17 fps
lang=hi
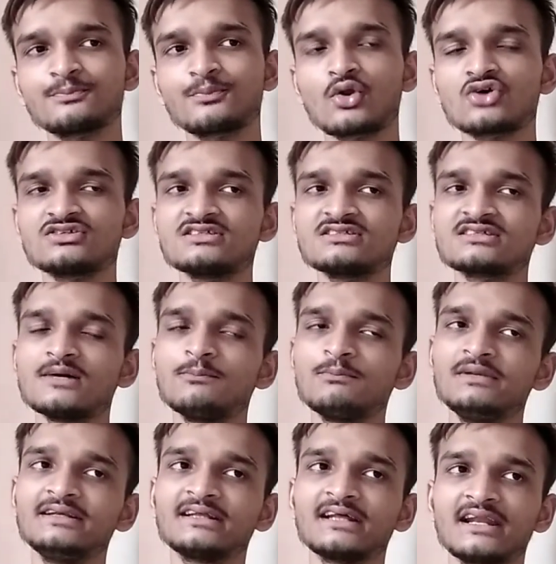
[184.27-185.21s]
प्रोसेस
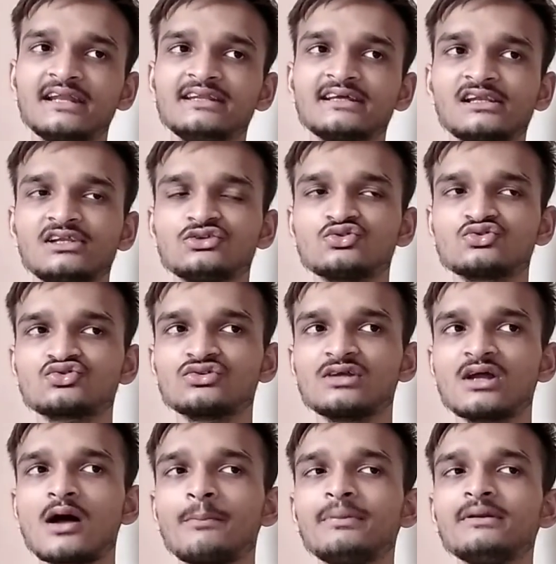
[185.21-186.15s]
कंप्लीट कराने के लिए दोस्तों
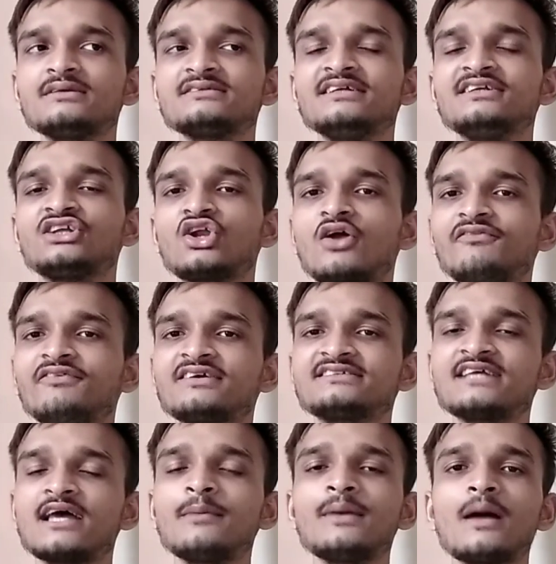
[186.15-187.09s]
यहाँ पे सेंटर ऑफ
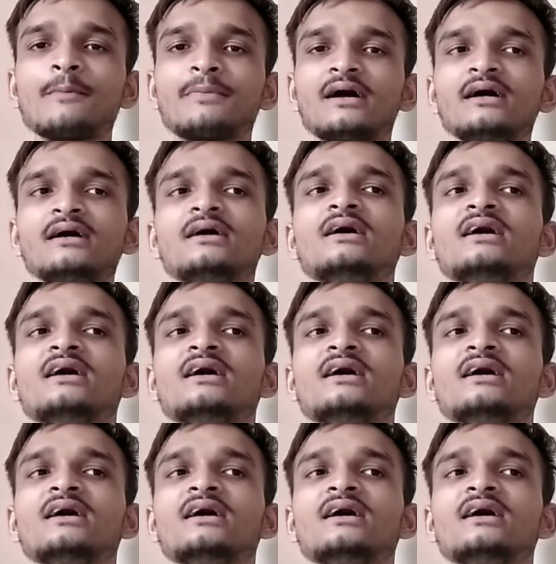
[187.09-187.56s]
एग्जाम है आपका